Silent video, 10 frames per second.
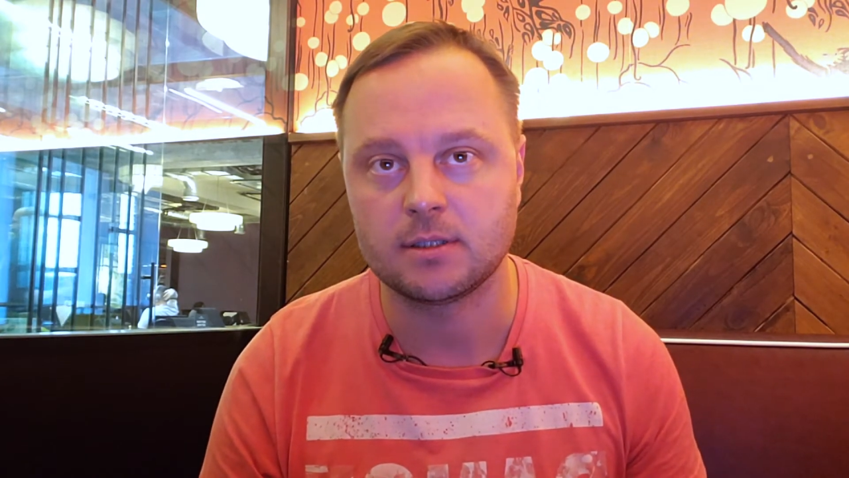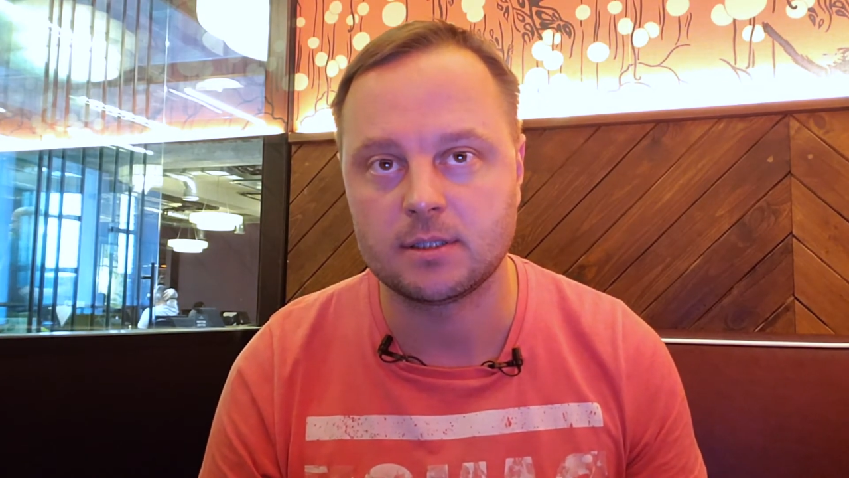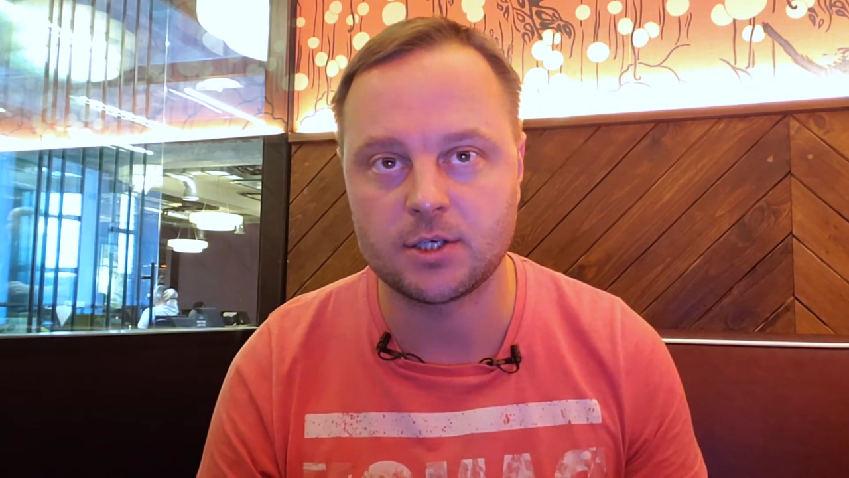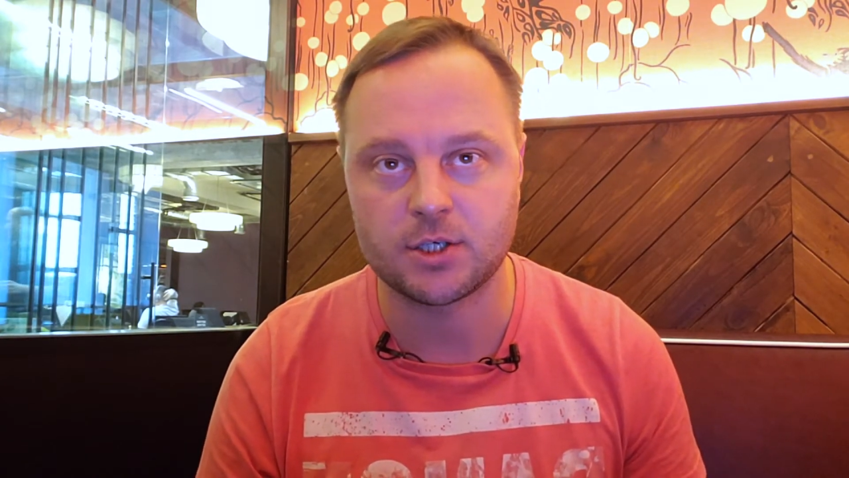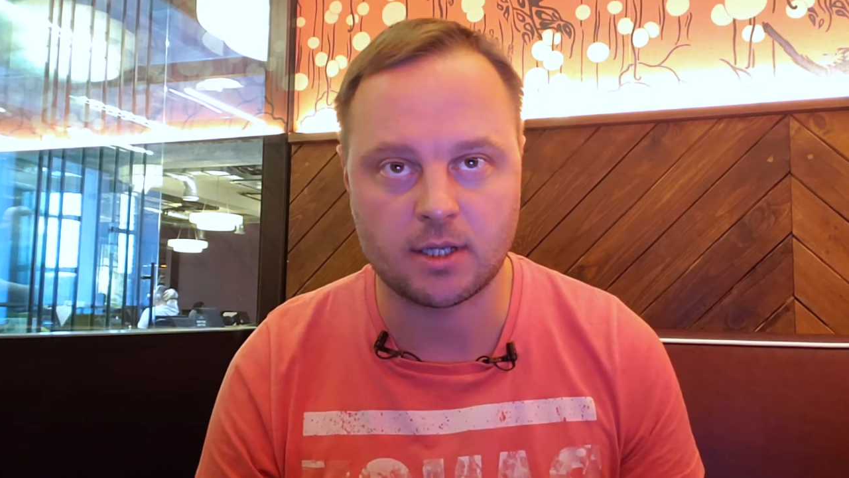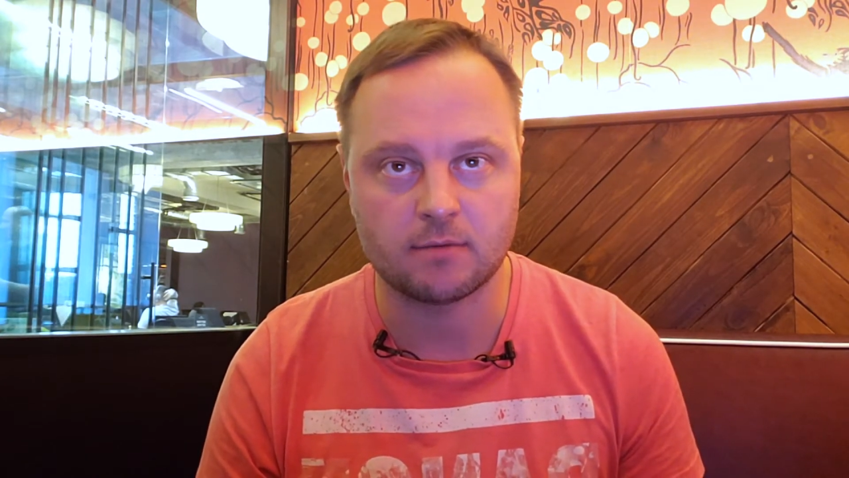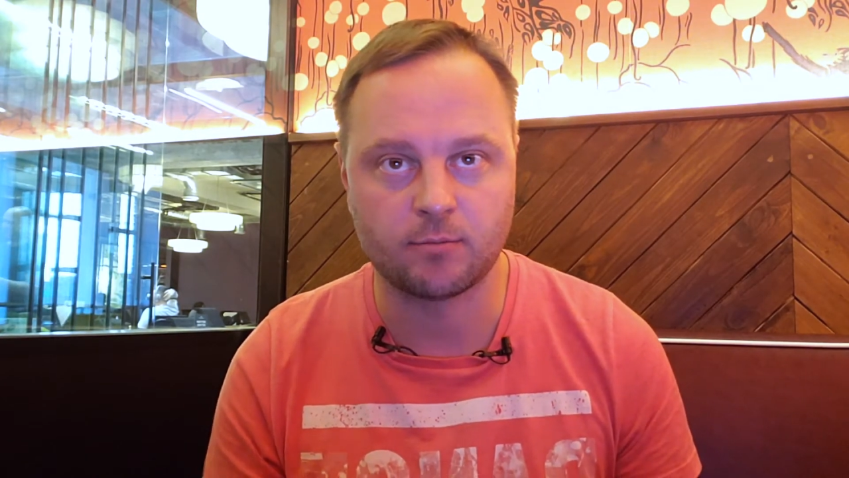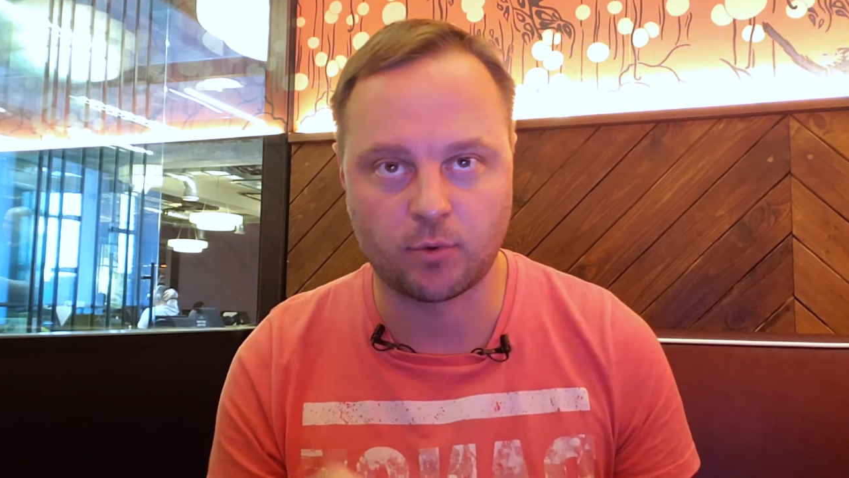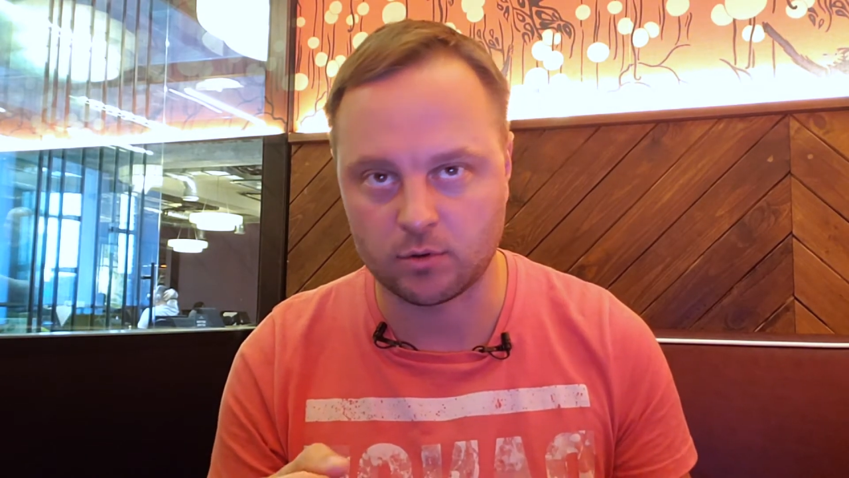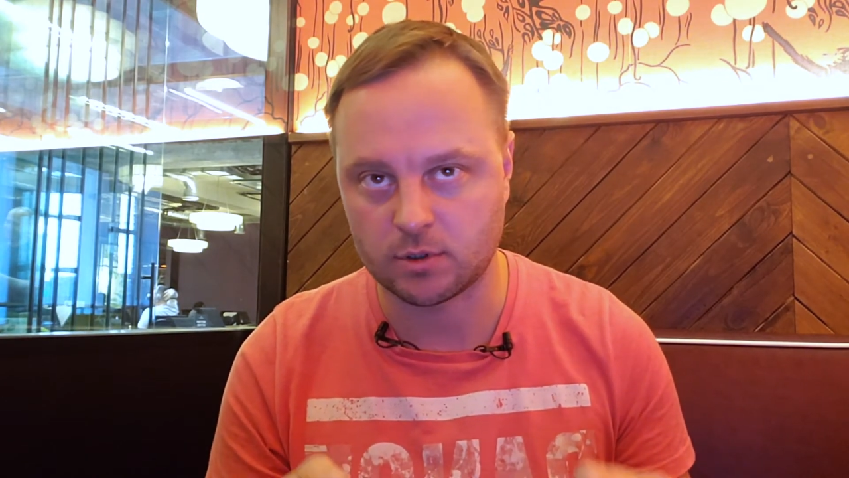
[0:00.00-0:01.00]
Сначала вы
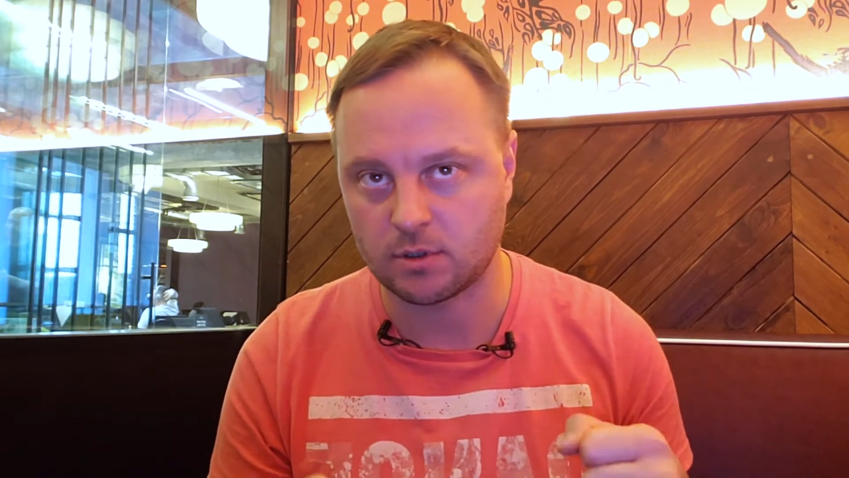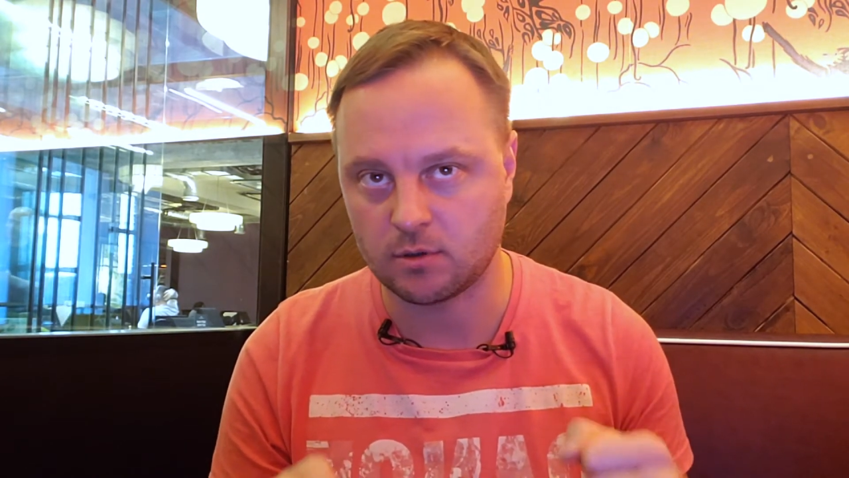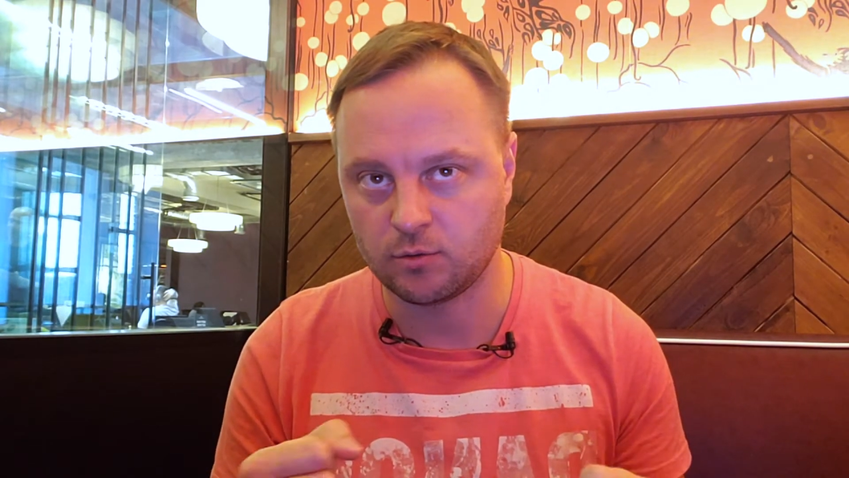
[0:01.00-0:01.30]
просто